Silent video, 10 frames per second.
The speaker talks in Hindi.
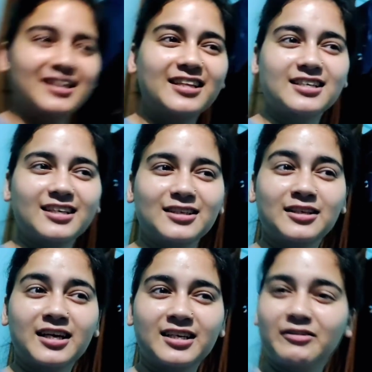दादी ऐसा लगे तो
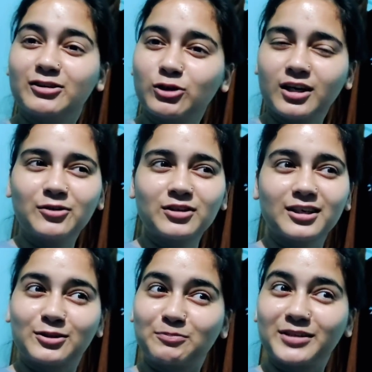नहीं ना मेरी नहीं
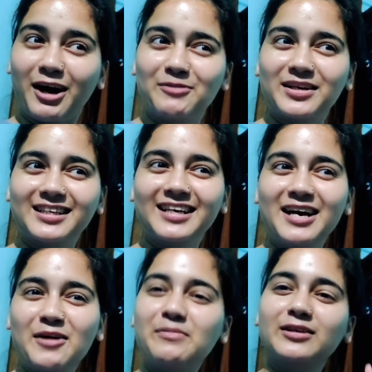होती चुपचाप रहती
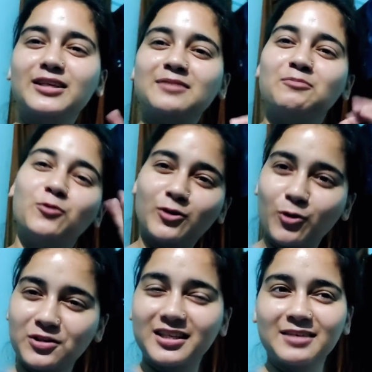पर तो मुँह
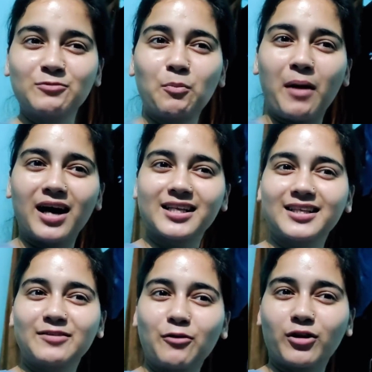खोल देती है मुँह फाड़
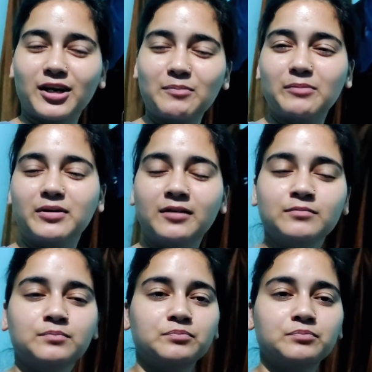देती है ब्लॉगिंग में अपना